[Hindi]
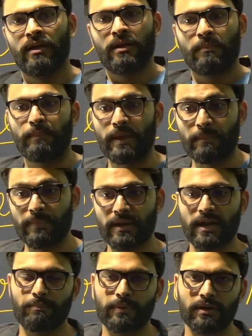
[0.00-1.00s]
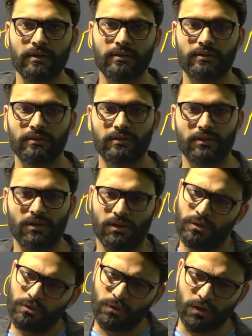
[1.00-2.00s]
पेपर आपका
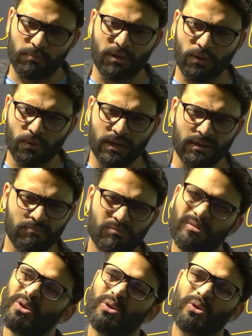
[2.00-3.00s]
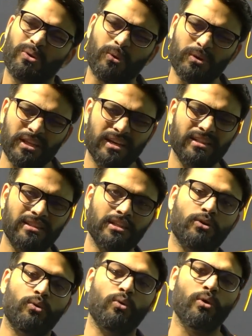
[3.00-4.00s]
नॉर्मल होगा कोई दिक्कत नहीं
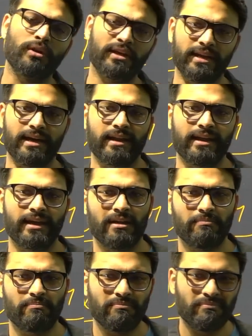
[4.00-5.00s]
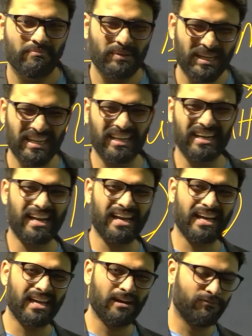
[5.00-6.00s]
कौन करा रहा है मेटल कराए
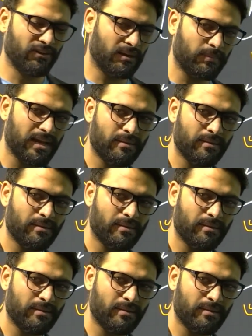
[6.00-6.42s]
या फिर आपका एम हम्म।